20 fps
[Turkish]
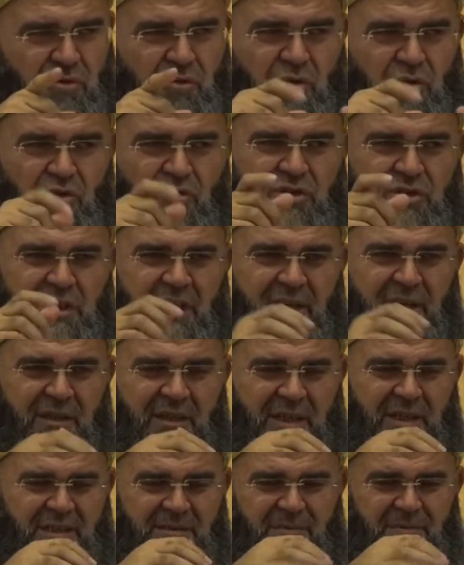görürse
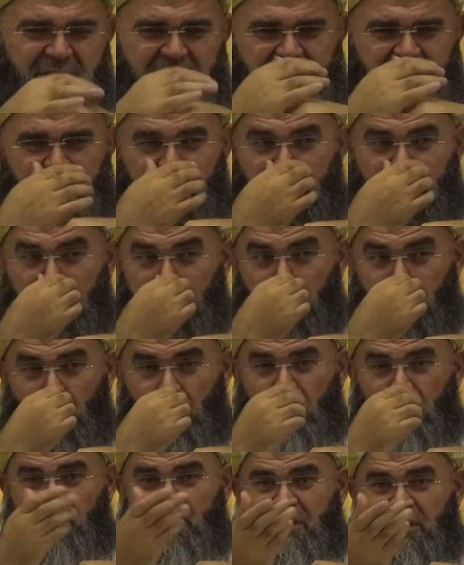kesmezse ayıp
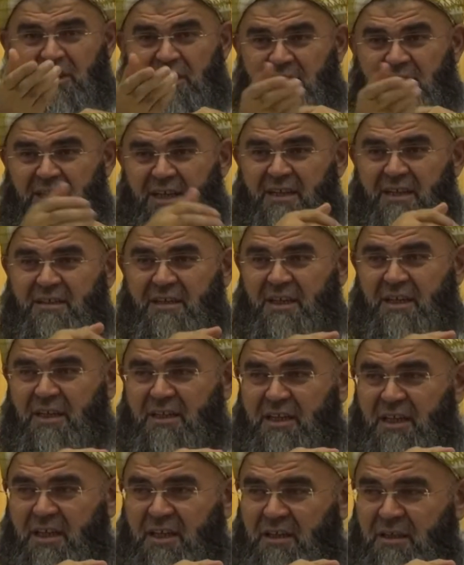olur
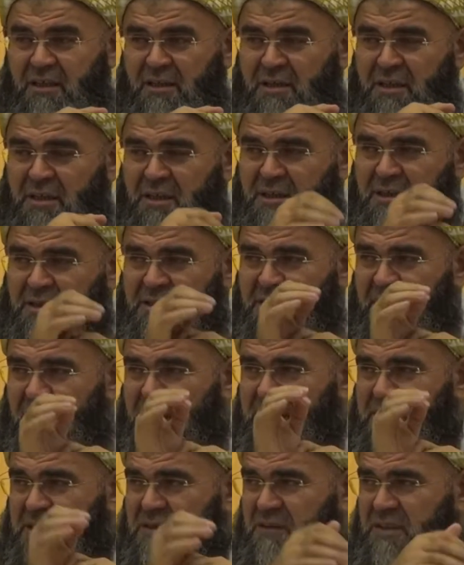niyetiyle değil
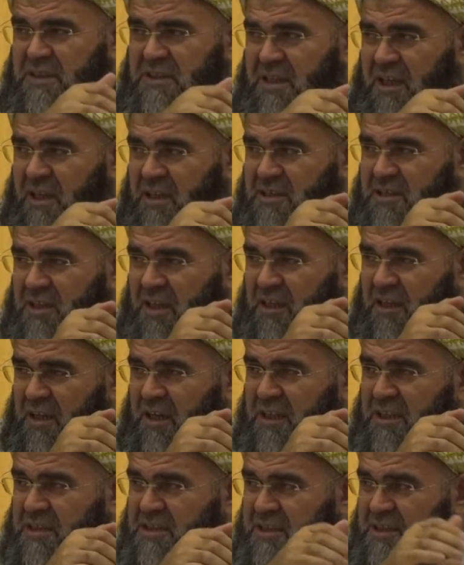sadece ve sadece
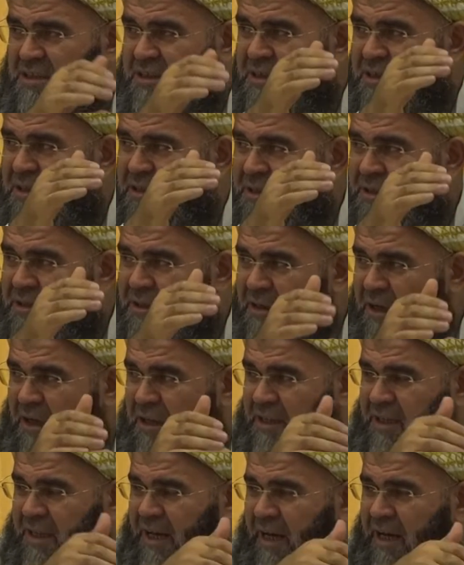Allah için
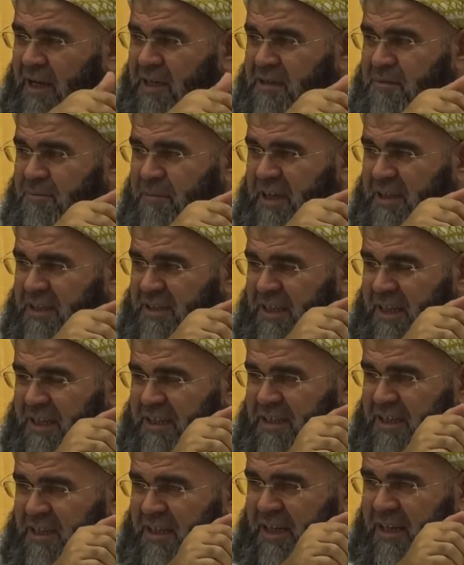kan ağıtmak
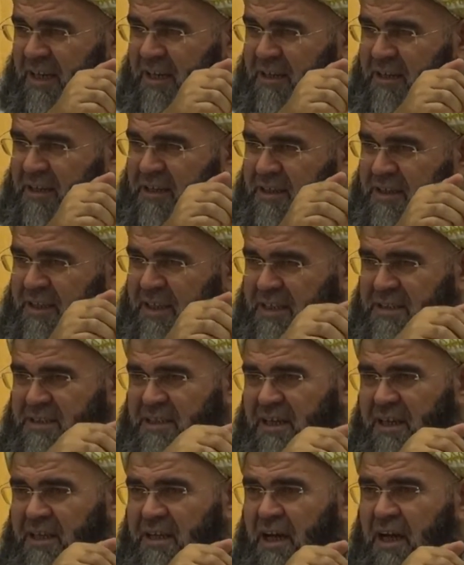niyetiyle
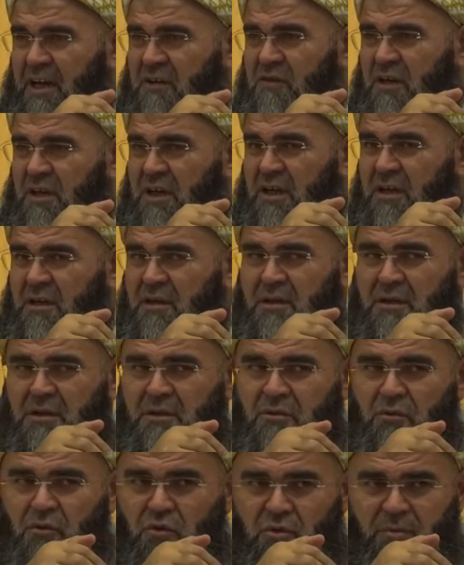kesilen hayvana
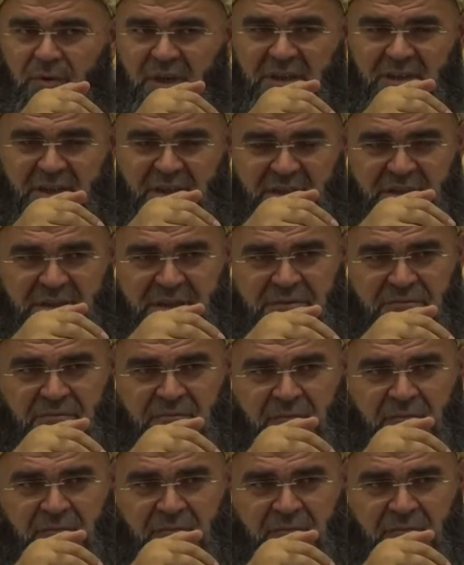kurban denir.